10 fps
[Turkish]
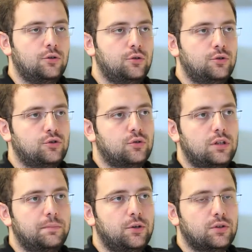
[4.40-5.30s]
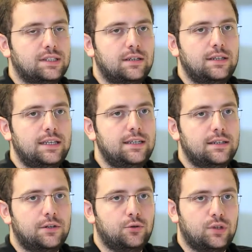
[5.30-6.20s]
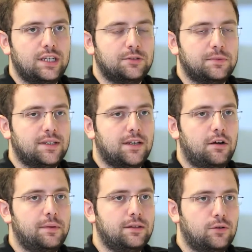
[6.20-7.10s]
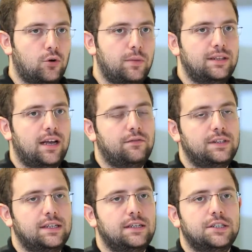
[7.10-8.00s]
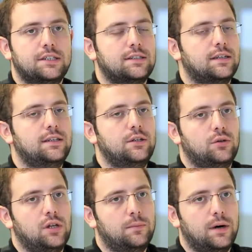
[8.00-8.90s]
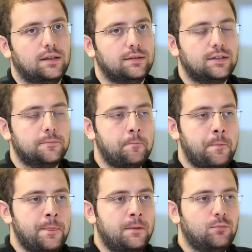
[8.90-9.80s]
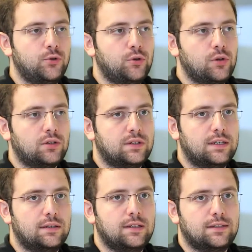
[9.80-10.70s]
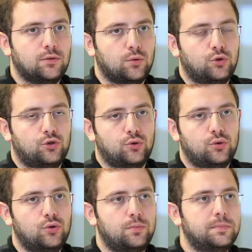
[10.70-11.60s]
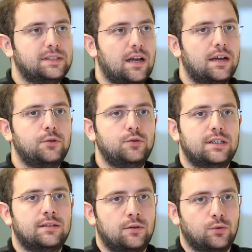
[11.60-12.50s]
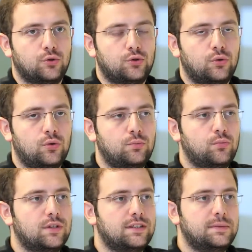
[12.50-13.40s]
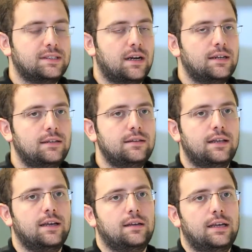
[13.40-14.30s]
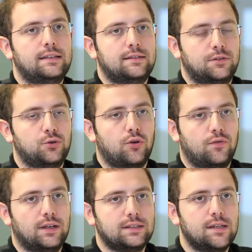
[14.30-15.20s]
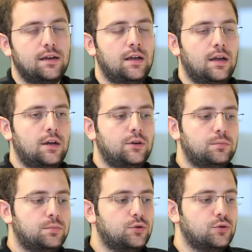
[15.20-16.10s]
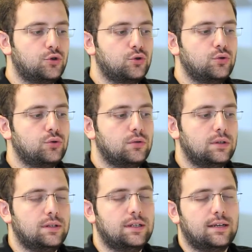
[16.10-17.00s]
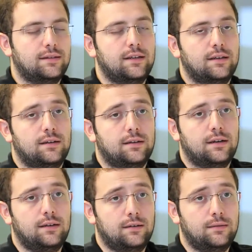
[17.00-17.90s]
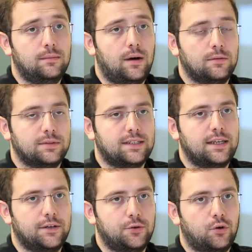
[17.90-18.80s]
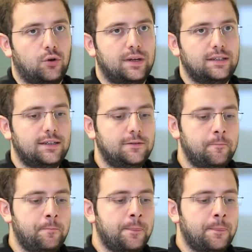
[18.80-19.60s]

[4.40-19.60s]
Günün sonunda bir gösterinin iyi ya da kötü geçmesi tamamen komedyen ve seyirci arasındaki diyaloğa bağlıdır. Bu diyalog da nasıl oluşturulur? Sahne üzerinden oluşturulur. Burada tabii sahnenin de etkisi çok fazla. Çünkü şunu e, dikkate alması gerekiyor komedyenin.